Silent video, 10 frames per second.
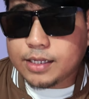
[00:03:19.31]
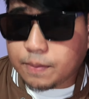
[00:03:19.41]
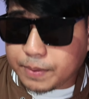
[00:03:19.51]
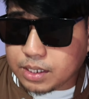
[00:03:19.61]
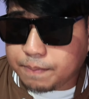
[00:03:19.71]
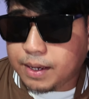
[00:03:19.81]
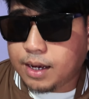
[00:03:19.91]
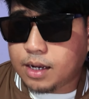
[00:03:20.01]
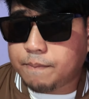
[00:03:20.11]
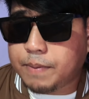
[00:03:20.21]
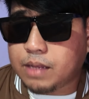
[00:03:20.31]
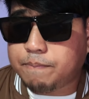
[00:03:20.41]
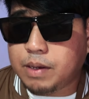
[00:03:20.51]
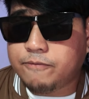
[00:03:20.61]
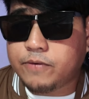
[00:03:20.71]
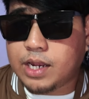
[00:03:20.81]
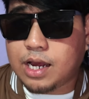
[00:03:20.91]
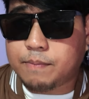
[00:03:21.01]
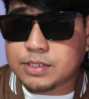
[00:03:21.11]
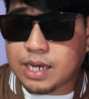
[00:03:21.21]
At kapag nagbigay ka ng pet peeve,
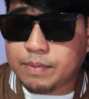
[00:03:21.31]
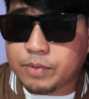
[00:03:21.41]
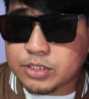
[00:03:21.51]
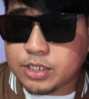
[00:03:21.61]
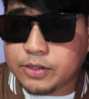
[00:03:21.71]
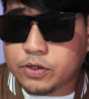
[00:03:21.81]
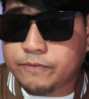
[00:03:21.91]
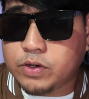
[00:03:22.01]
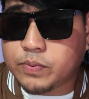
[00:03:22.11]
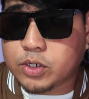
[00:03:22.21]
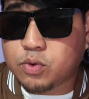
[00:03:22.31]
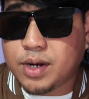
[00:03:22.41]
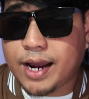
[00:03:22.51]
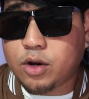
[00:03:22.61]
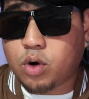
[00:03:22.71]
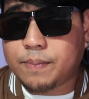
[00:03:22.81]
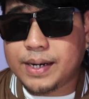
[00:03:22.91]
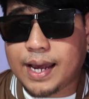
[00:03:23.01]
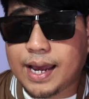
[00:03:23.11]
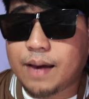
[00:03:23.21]
kailangan masabi mo rin sa interviewer kung gaano ka ba
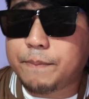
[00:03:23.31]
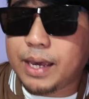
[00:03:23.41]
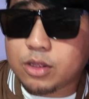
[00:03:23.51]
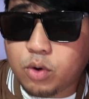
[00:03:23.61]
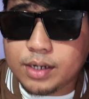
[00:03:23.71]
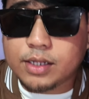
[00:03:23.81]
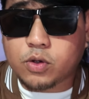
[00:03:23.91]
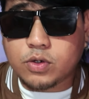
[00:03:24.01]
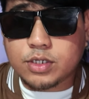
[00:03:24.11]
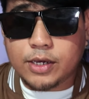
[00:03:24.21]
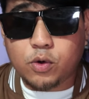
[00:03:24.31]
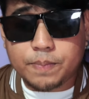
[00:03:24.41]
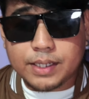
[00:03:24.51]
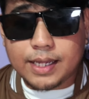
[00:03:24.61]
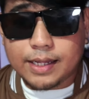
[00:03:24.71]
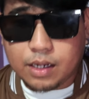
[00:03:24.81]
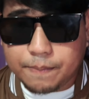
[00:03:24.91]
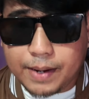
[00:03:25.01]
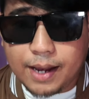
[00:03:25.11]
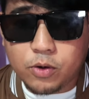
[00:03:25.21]
naaapektuhan nito sa iyong
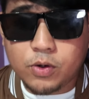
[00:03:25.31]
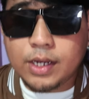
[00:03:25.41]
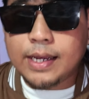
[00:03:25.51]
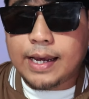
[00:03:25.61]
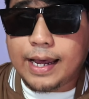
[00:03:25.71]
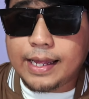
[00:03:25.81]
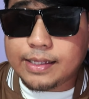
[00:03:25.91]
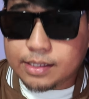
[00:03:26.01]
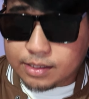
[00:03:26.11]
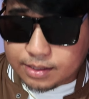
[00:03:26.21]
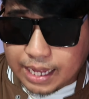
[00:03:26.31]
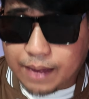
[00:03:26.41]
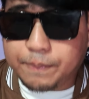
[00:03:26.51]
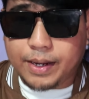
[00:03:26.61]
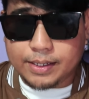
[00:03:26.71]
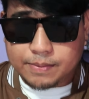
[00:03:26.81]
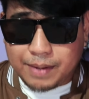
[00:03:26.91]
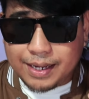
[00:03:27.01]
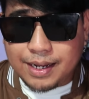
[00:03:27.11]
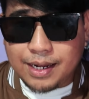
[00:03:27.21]
pagtatrabaho at dapat
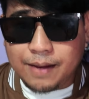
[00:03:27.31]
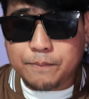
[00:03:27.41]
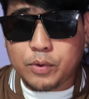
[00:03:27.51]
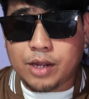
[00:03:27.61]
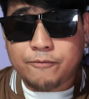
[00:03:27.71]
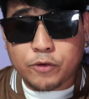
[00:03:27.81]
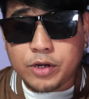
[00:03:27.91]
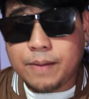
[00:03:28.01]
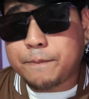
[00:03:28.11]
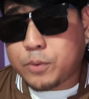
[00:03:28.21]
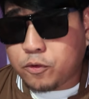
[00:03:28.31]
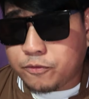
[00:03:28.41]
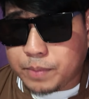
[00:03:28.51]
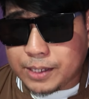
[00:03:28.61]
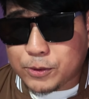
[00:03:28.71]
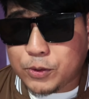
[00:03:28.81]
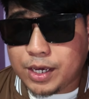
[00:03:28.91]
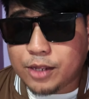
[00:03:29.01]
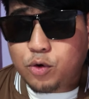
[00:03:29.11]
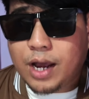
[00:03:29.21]
maililink mo yan for improvement.
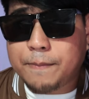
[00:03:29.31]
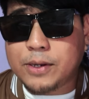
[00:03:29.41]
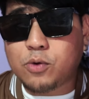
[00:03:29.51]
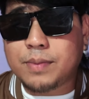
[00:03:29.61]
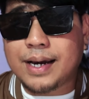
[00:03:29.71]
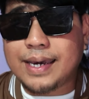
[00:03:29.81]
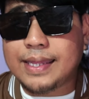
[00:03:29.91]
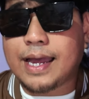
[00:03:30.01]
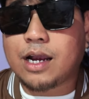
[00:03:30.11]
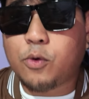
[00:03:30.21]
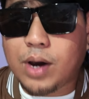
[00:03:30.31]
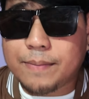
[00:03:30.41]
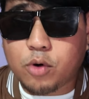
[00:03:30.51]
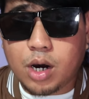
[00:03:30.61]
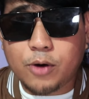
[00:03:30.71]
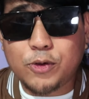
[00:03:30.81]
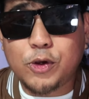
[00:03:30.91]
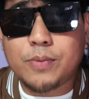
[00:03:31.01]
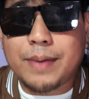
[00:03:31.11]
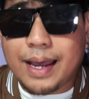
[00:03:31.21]
Okay, ano nga ba yung mga ginagawa mo? How do
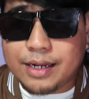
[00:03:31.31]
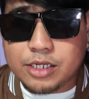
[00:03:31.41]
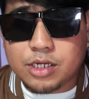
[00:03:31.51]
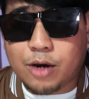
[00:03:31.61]
you manage?